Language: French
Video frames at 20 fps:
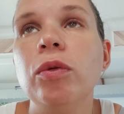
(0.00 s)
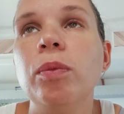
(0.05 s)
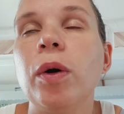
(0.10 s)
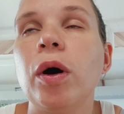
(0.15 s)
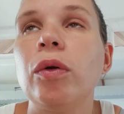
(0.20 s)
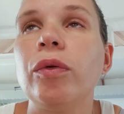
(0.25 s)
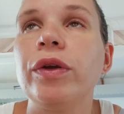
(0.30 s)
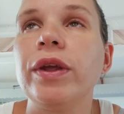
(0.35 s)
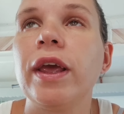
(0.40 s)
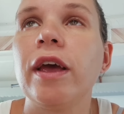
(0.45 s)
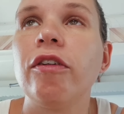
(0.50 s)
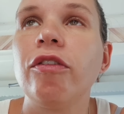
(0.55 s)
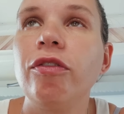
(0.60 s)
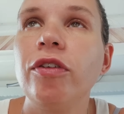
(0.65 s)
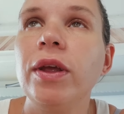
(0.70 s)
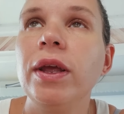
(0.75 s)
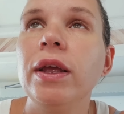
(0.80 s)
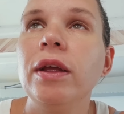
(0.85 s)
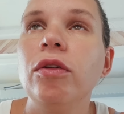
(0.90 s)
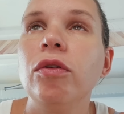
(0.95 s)
de boire le
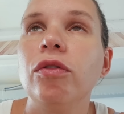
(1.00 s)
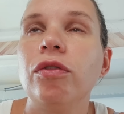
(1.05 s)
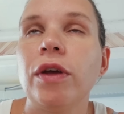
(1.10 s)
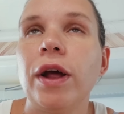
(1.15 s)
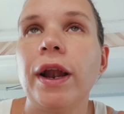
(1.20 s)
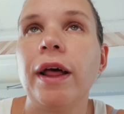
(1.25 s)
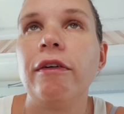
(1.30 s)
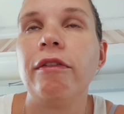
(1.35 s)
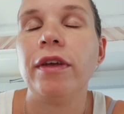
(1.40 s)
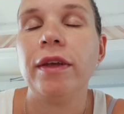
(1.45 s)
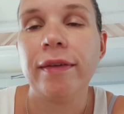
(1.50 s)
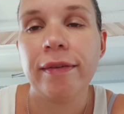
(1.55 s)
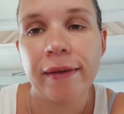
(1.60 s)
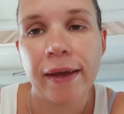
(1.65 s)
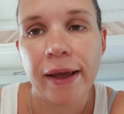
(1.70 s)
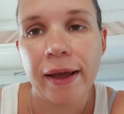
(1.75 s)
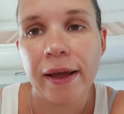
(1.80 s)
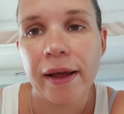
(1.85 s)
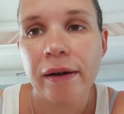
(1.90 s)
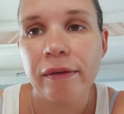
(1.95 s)
café, de faire la
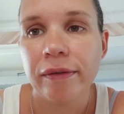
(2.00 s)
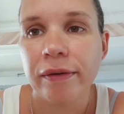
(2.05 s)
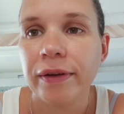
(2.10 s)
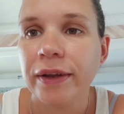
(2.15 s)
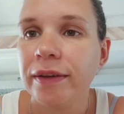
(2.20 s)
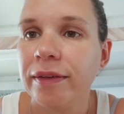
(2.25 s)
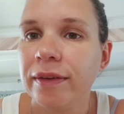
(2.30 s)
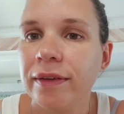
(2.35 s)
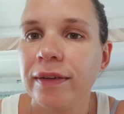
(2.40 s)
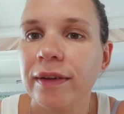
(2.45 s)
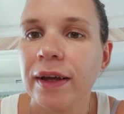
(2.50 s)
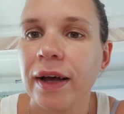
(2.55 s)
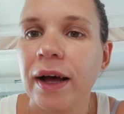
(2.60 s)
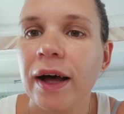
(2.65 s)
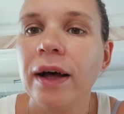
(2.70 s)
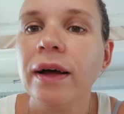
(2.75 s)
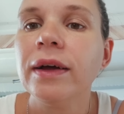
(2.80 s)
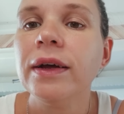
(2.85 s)
vaisselle, etc.